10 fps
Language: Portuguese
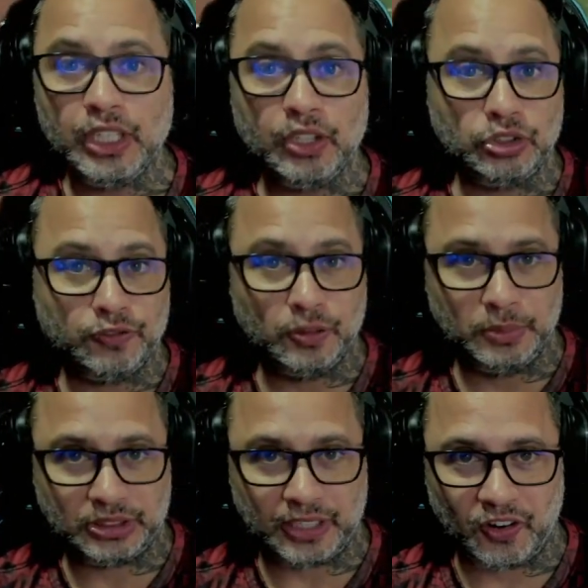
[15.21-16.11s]
Eu já vou
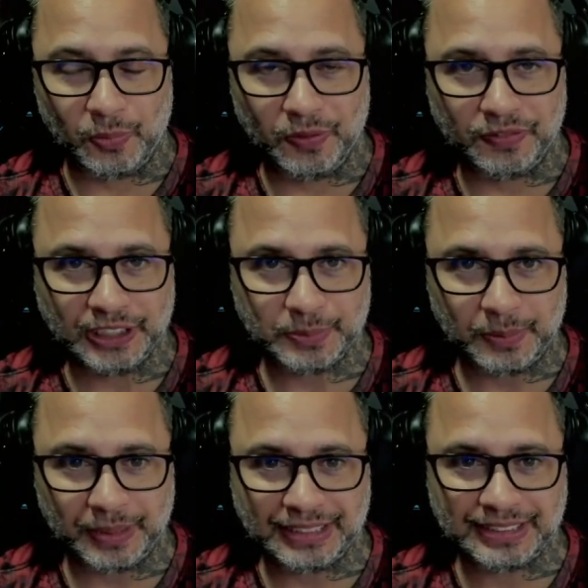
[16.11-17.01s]
mostrar como faz para
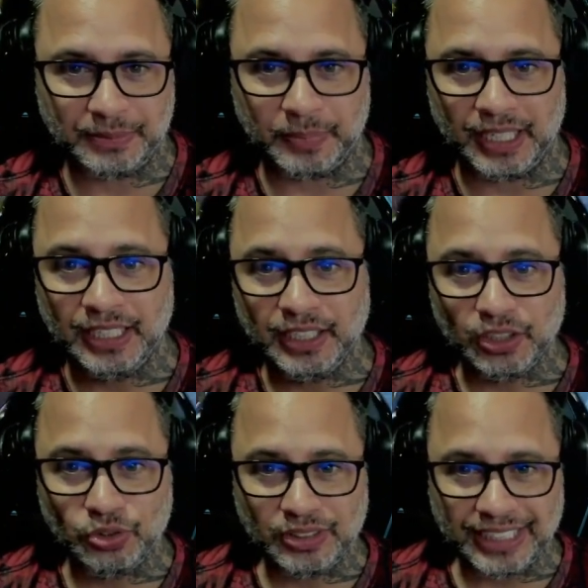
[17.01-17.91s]
participar
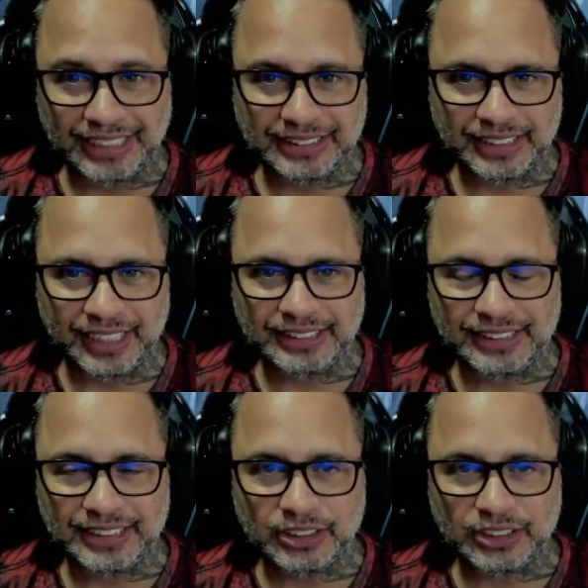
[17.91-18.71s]
do testnet desse